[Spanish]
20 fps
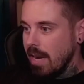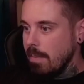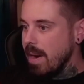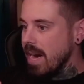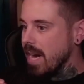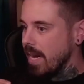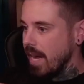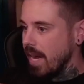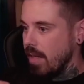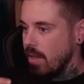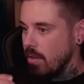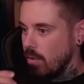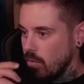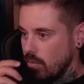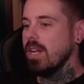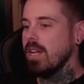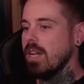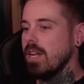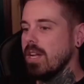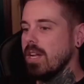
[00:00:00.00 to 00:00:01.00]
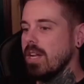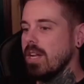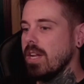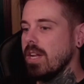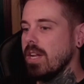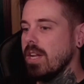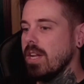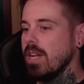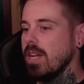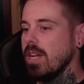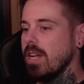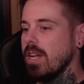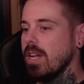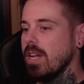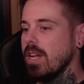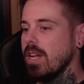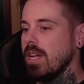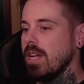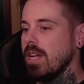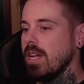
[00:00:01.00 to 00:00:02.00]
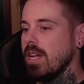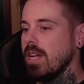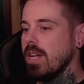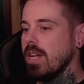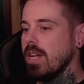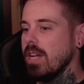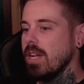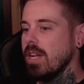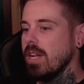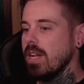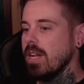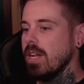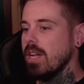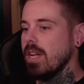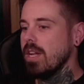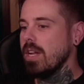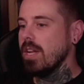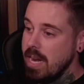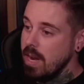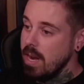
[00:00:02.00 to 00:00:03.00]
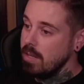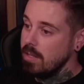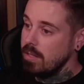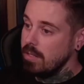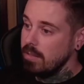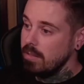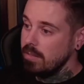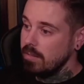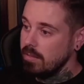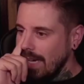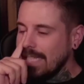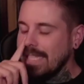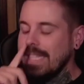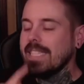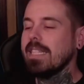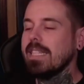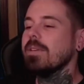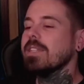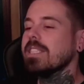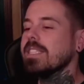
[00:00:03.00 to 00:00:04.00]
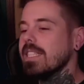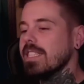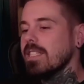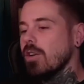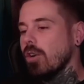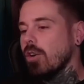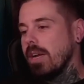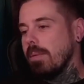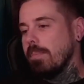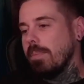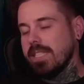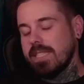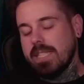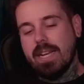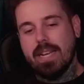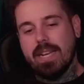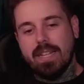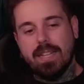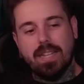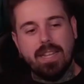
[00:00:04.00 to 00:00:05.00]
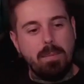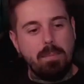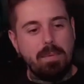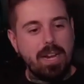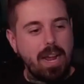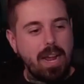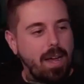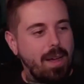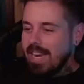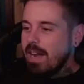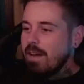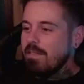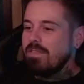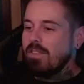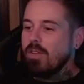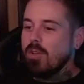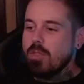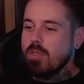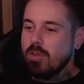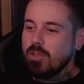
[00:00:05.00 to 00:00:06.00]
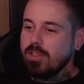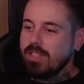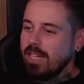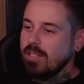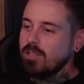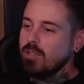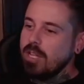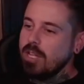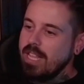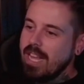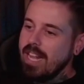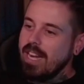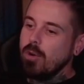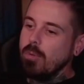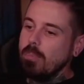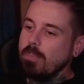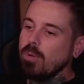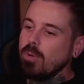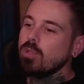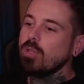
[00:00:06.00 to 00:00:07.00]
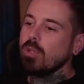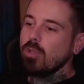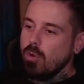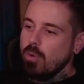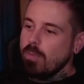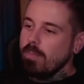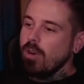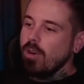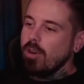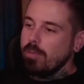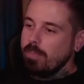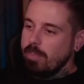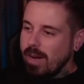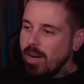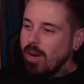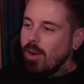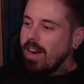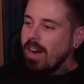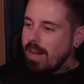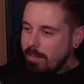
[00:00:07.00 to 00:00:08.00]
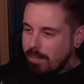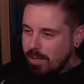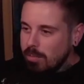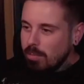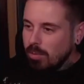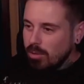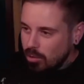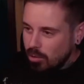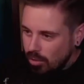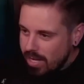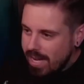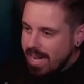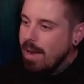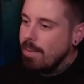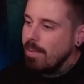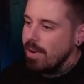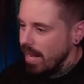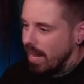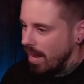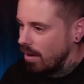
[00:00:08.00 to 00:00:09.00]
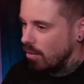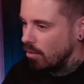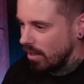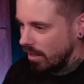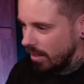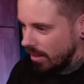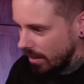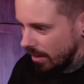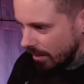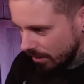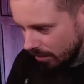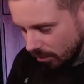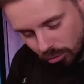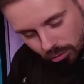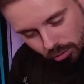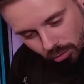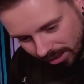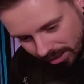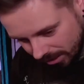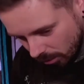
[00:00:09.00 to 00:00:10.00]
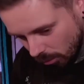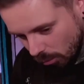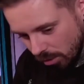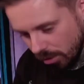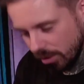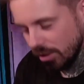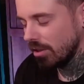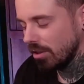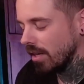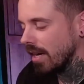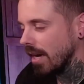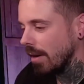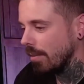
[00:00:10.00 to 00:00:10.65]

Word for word: el mercado. Sule, dime algo. Y luego de eso te examinan. Es que sabéis qué es lo que pasa, gente. Mira, en el fondo trato de darle un punto de humor, pero ahora mismo estoy cabreado, gente. Os lo aseguro que estoy